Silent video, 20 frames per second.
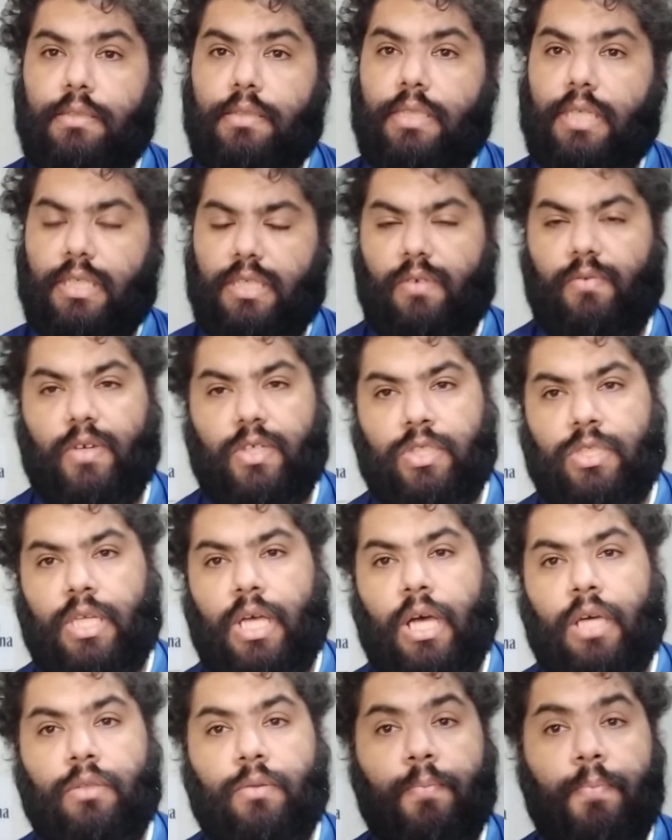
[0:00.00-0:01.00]
dias
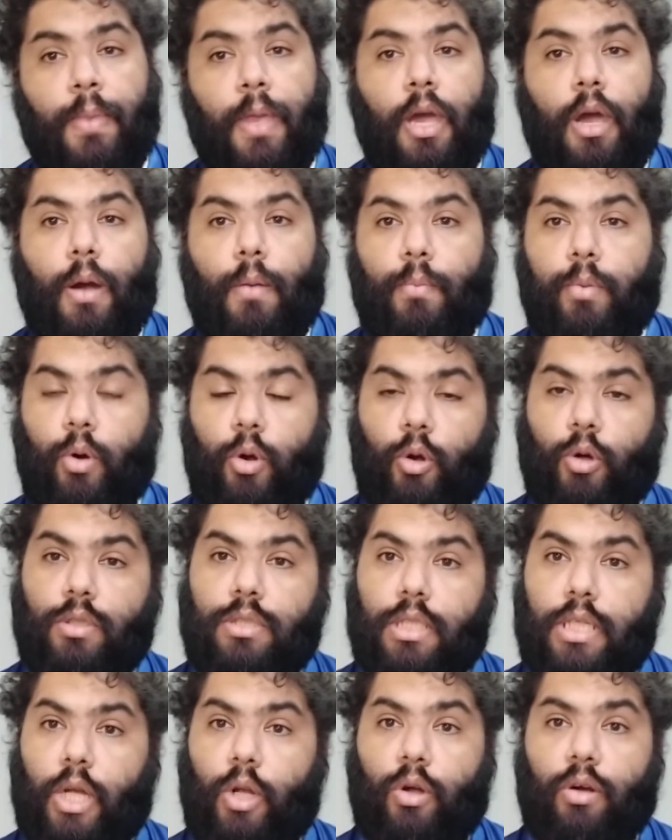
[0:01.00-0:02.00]
afastado por
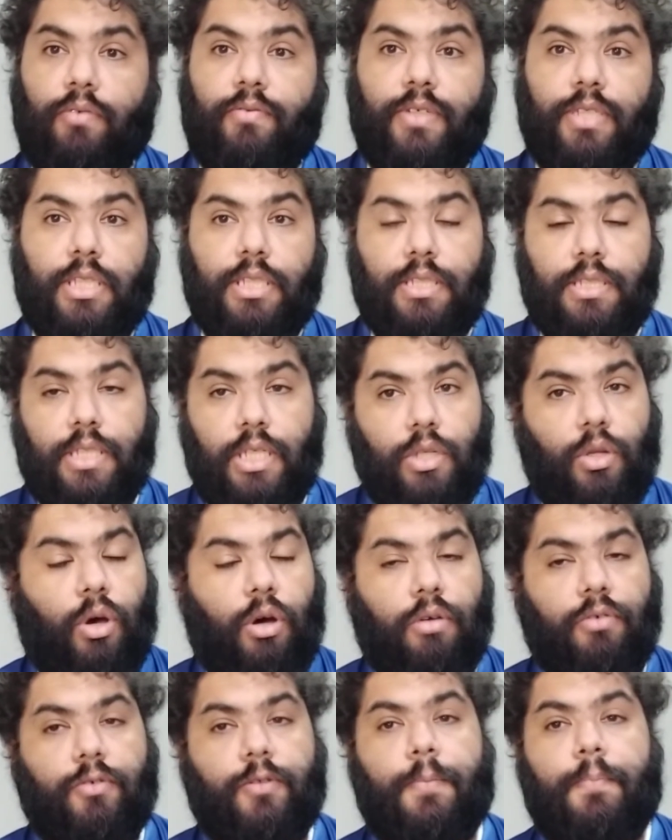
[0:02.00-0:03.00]
conta da
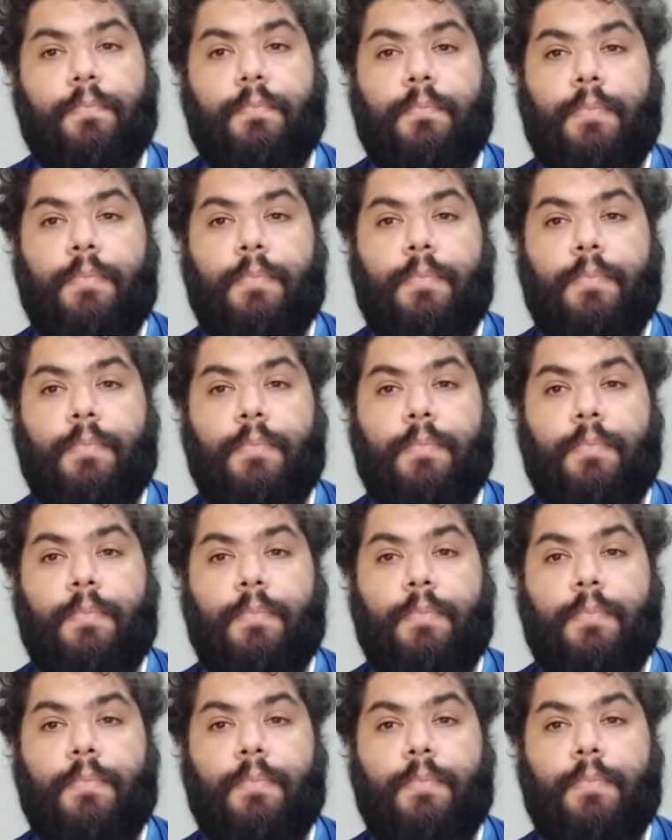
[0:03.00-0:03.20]
Covid-19.